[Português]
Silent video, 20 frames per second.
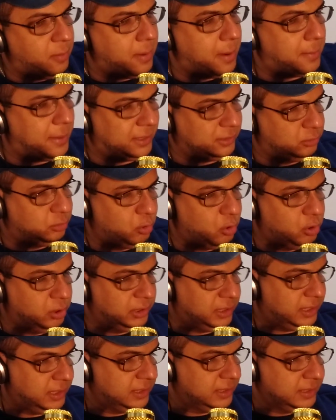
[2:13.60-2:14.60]
forma,
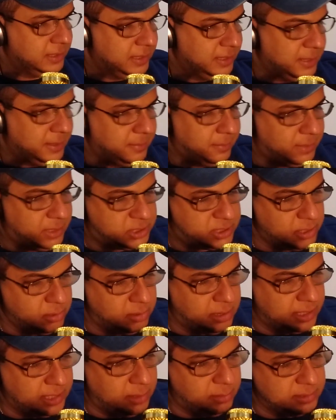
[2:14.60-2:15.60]
amador, né? Mas que é
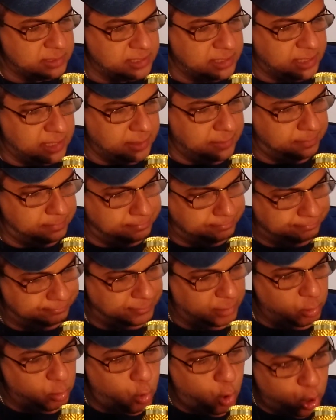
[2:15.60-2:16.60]
um canal assim que
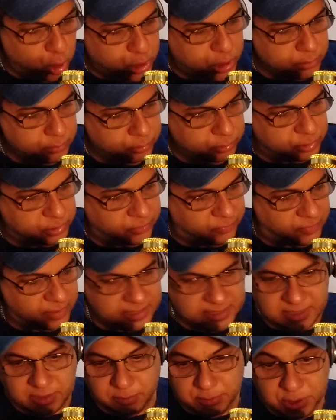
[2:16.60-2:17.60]
eu gosto muito de
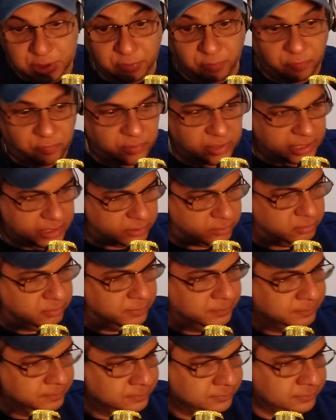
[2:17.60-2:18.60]
fazer, eu me
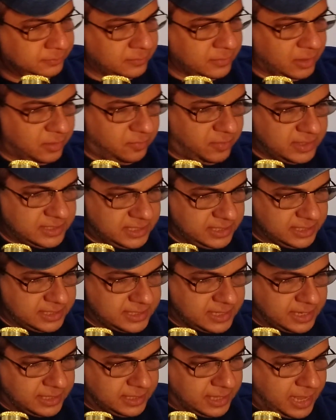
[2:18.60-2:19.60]
divirto fazendo
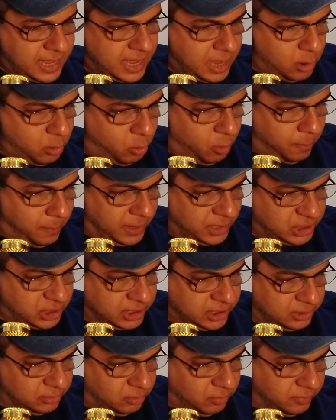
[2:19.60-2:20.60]
esse canal,
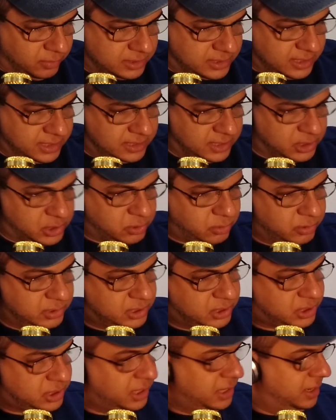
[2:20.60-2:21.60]
compartilhando com vocês as
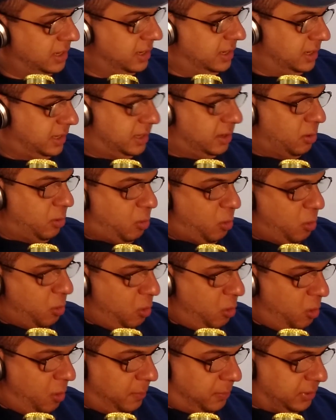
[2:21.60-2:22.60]
coisas que eu
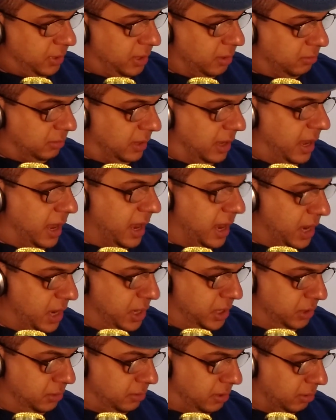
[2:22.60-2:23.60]
compro, que eu
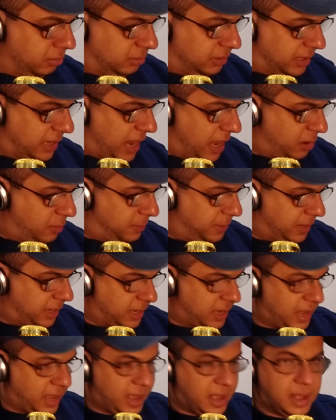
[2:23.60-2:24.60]
ganho, que eu trago para
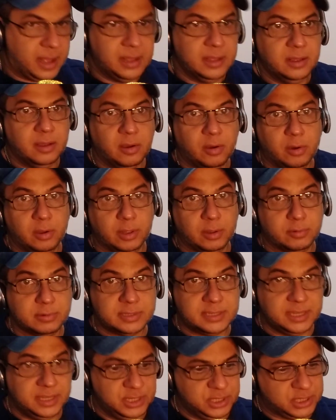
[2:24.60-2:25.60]
cá. Olha,
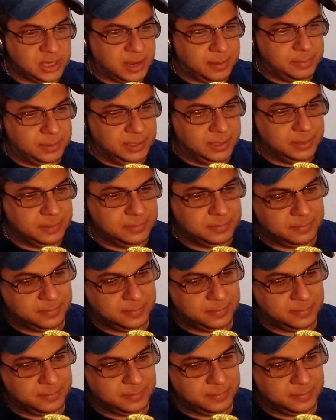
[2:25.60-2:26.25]
consegui já abrir.